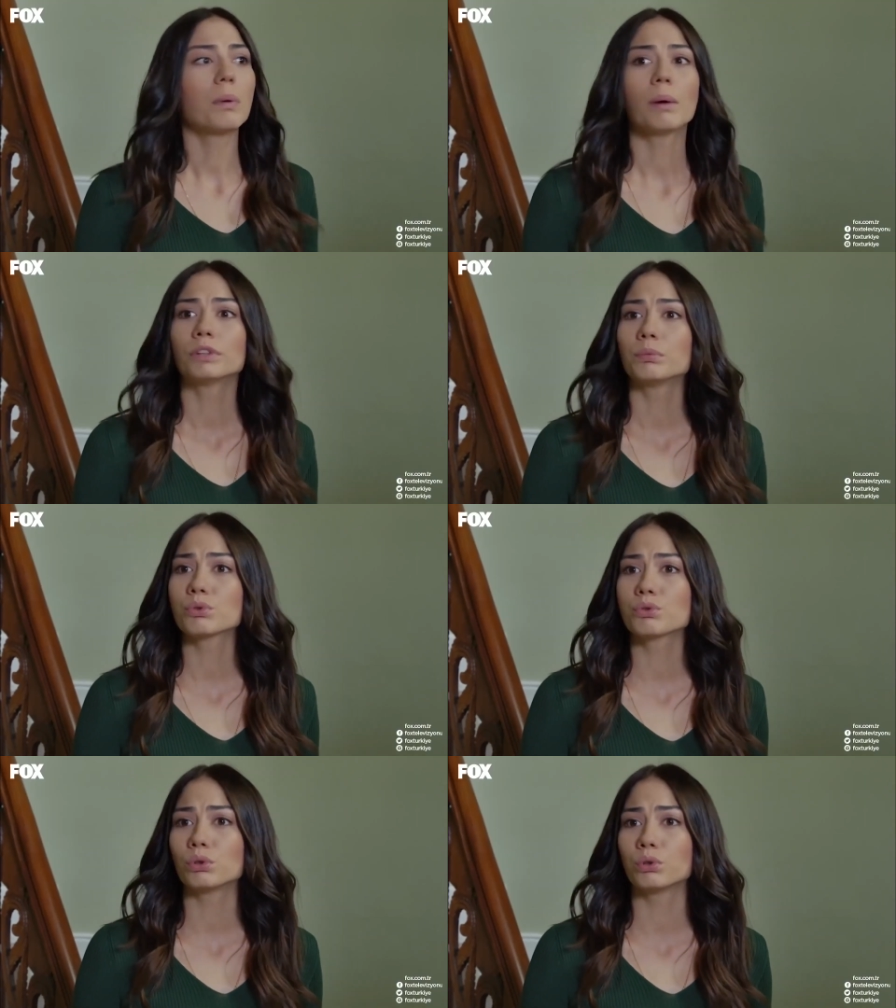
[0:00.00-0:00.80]
Babam
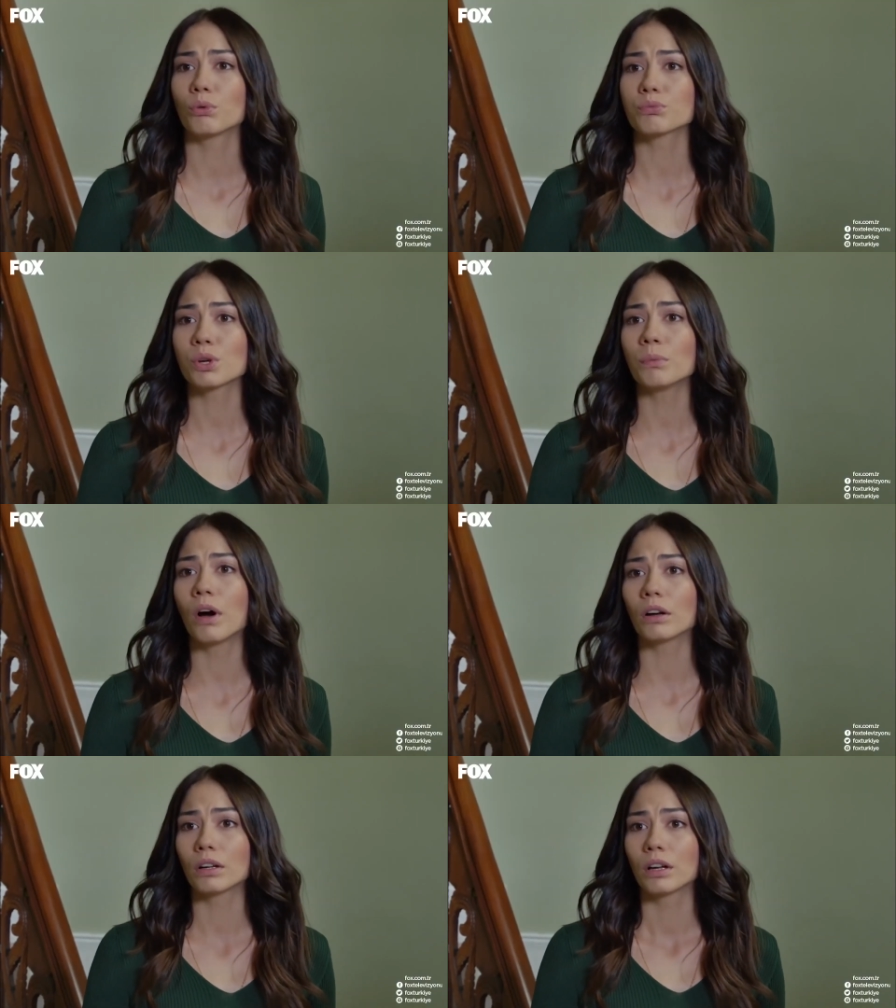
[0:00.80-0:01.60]
taburcu oluyormuş
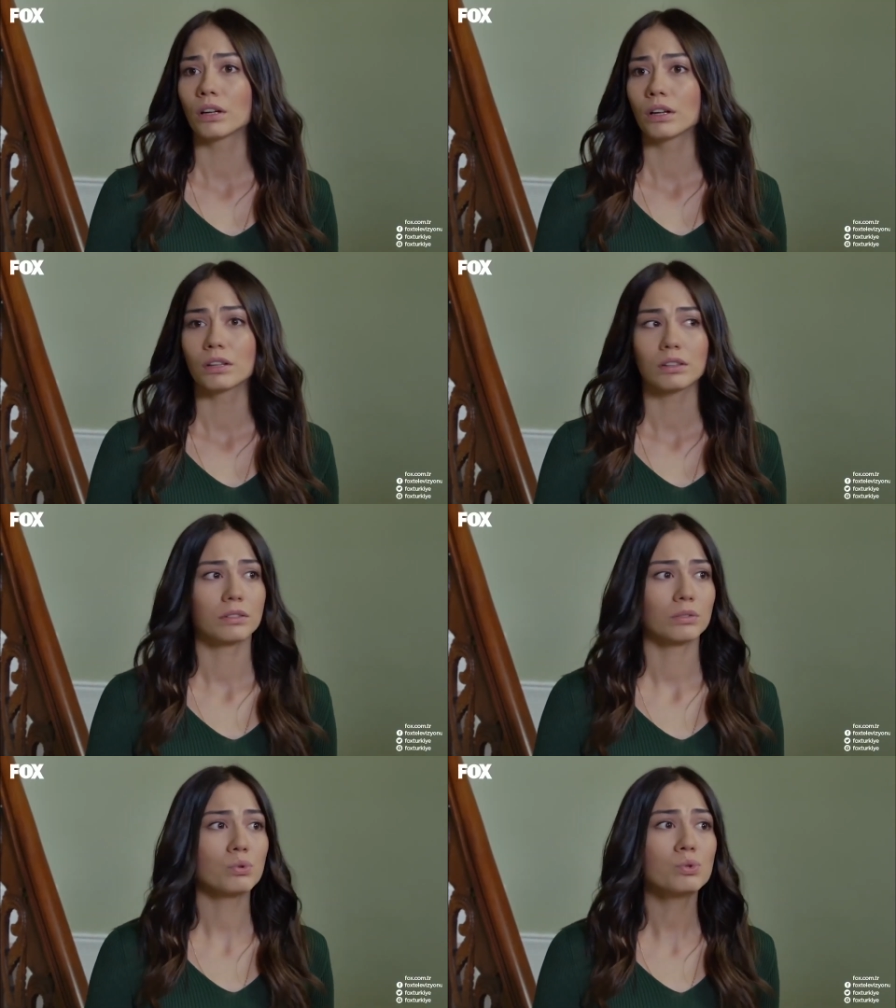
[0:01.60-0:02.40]
ama
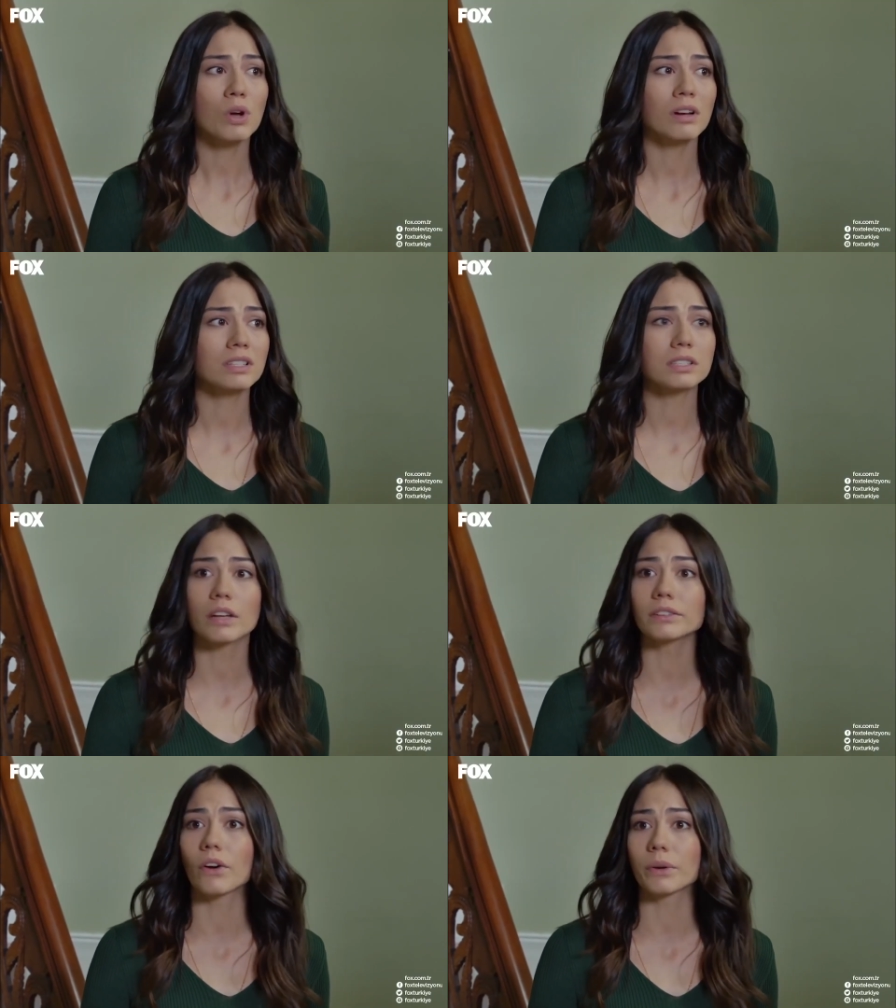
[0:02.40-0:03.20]
üç tane
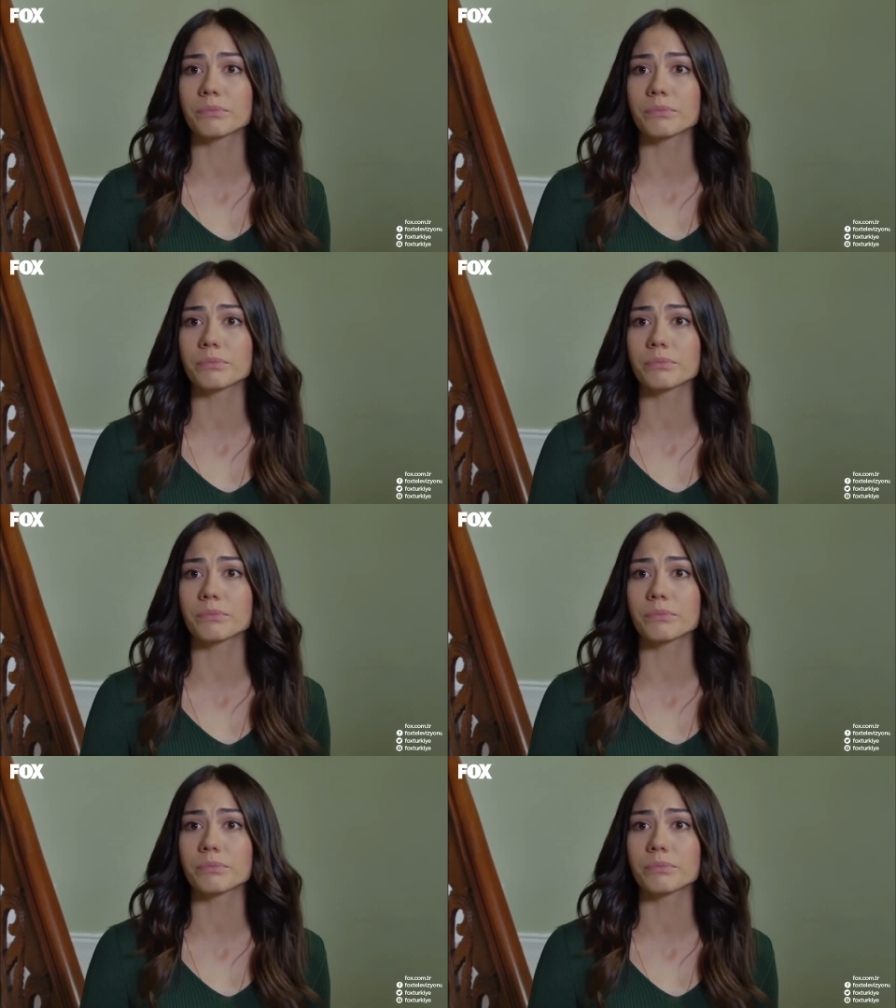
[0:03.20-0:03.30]
stent